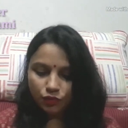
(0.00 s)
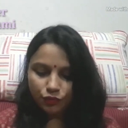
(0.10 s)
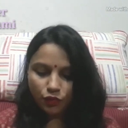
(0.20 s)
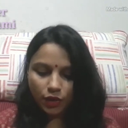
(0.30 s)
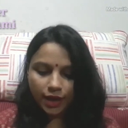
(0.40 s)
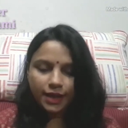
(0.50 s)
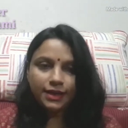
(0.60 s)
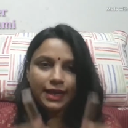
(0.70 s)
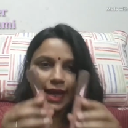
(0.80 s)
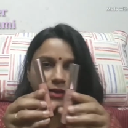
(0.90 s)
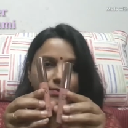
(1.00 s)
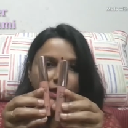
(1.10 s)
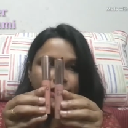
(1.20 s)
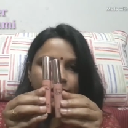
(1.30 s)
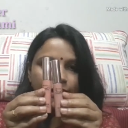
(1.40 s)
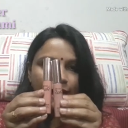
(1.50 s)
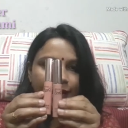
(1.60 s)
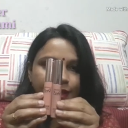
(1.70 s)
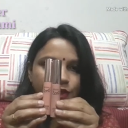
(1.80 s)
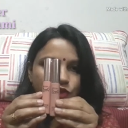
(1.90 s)
वो है लैक्मे की
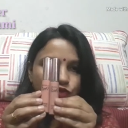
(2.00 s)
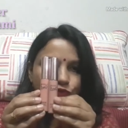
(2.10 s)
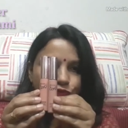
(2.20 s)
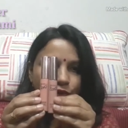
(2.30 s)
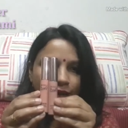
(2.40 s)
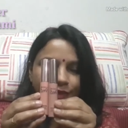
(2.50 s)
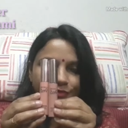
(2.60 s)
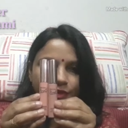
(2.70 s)
नाइन टू फाइव